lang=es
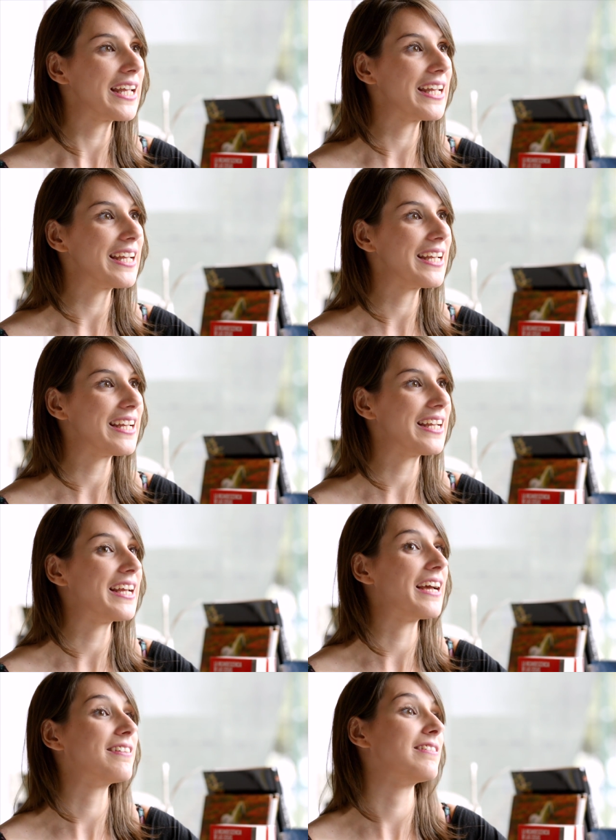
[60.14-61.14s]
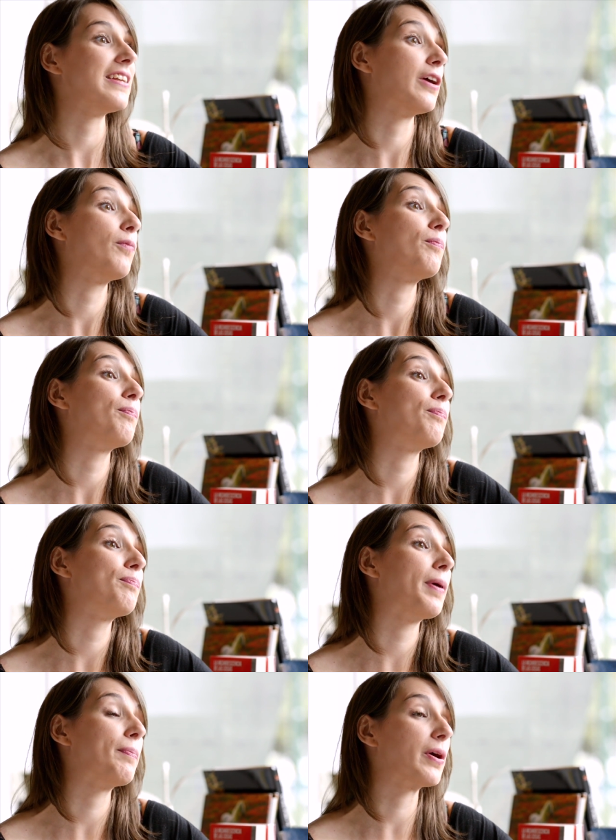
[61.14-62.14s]
y,
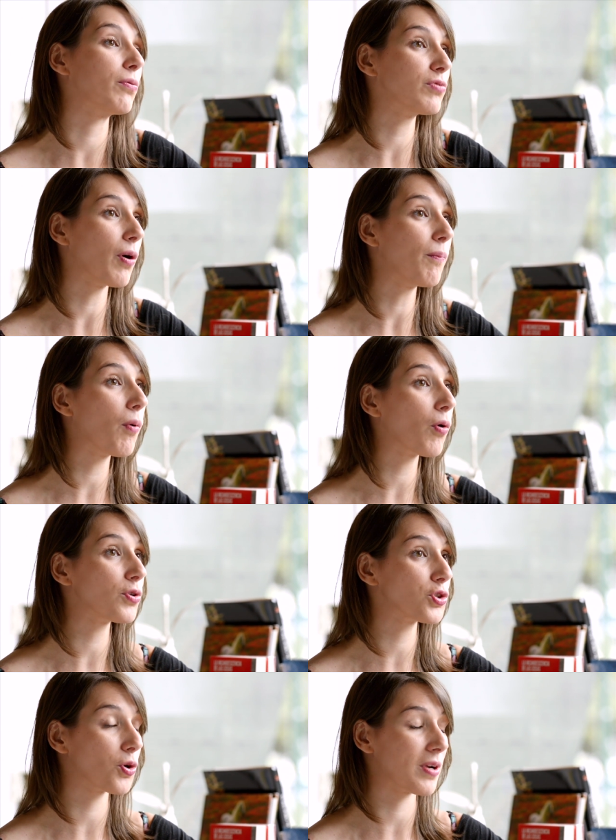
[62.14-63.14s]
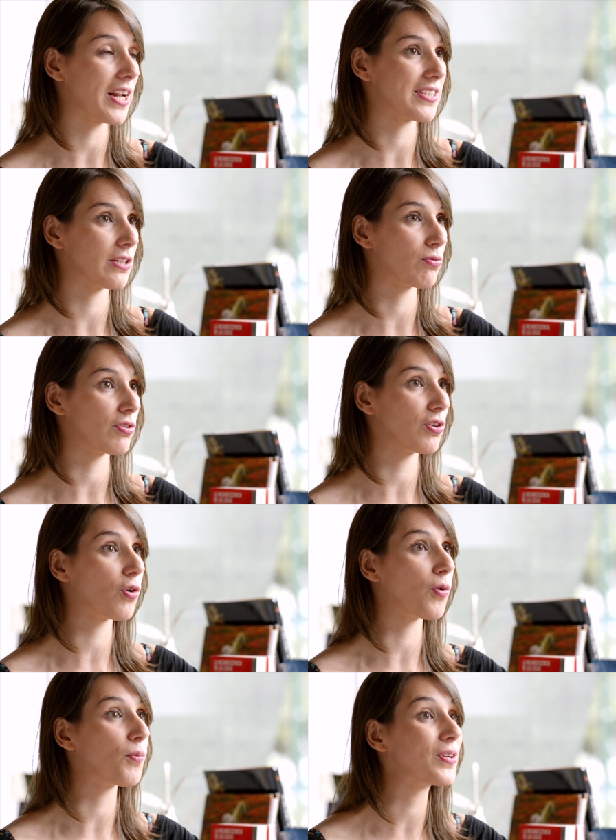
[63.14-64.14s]
me pregunta un poco sobre la
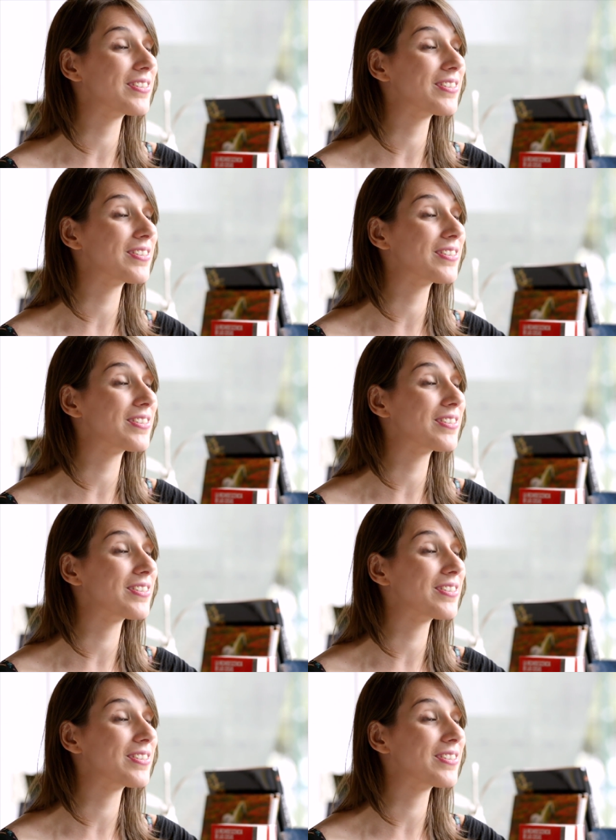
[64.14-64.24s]
situación, cómo